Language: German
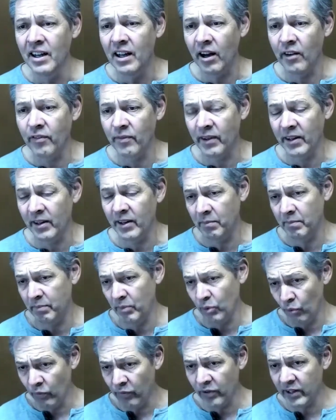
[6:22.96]
auf meiner
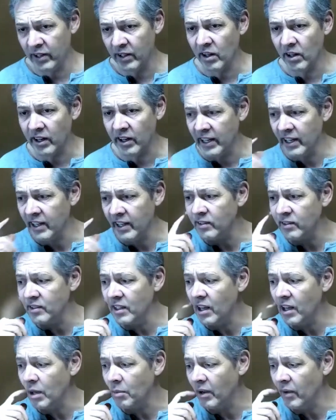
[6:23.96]
beruflichen Karriere
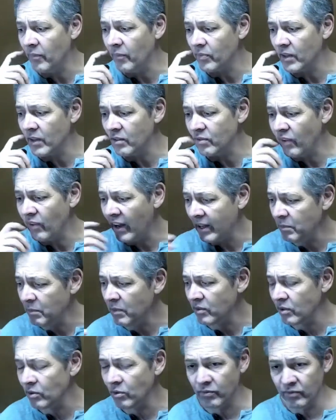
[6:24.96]
gesehen. Aber es war immer
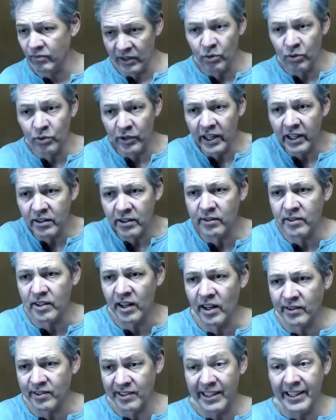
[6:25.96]
so, wie du richtig
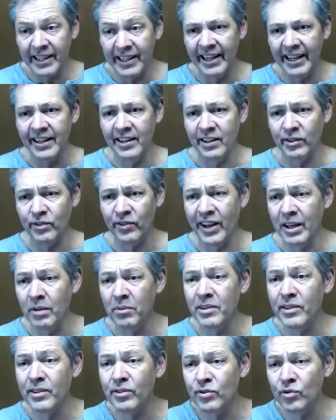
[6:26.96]
sagst, die Lehre. Es war immer
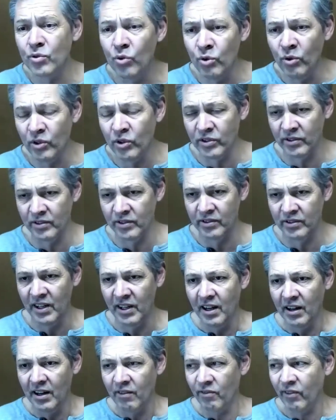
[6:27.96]
das Suchen.
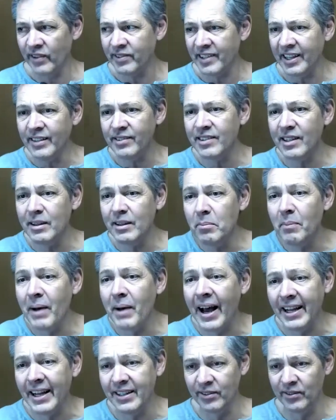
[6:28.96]
Was ist denn
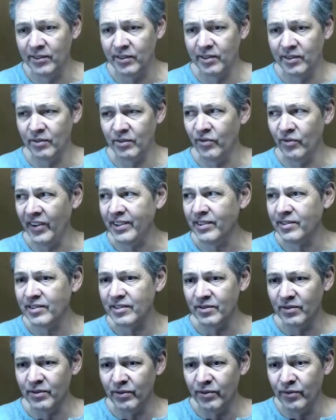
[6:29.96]
meins? Was,
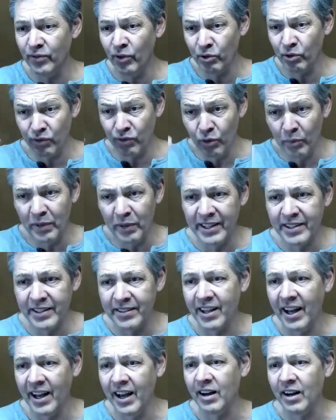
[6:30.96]
wozu bin ich
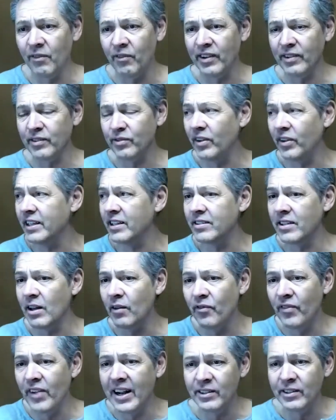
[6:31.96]
da? Was will ich
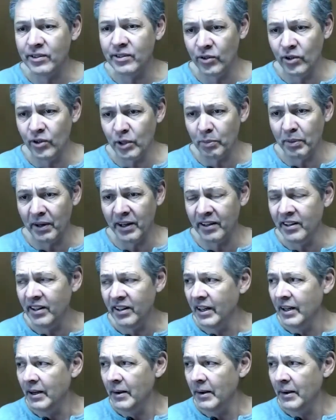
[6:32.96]
der Welt zurückbringen,